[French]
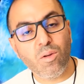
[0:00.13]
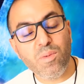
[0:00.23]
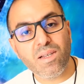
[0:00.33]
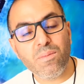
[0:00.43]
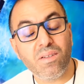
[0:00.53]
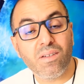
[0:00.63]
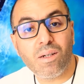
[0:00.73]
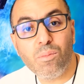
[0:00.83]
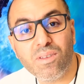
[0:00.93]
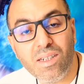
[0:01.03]
Salut mes amis,
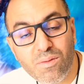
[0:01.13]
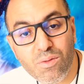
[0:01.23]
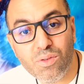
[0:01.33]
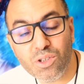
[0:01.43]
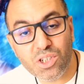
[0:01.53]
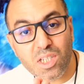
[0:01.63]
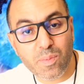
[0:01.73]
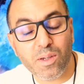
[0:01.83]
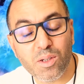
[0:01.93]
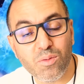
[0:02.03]
comment allez-vous
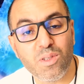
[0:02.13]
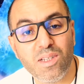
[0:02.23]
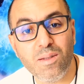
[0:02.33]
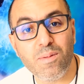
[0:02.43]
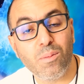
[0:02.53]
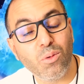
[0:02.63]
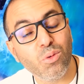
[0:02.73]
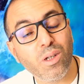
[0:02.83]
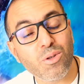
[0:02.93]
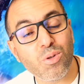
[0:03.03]
J'espère que vous allez bien. en
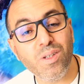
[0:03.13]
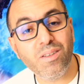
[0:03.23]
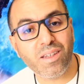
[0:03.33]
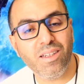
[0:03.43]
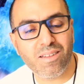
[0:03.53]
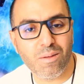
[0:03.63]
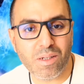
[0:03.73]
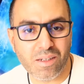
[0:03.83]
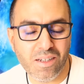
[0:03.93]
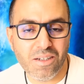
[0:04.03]
tout cas, je vais très très
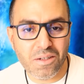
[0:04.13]
bien.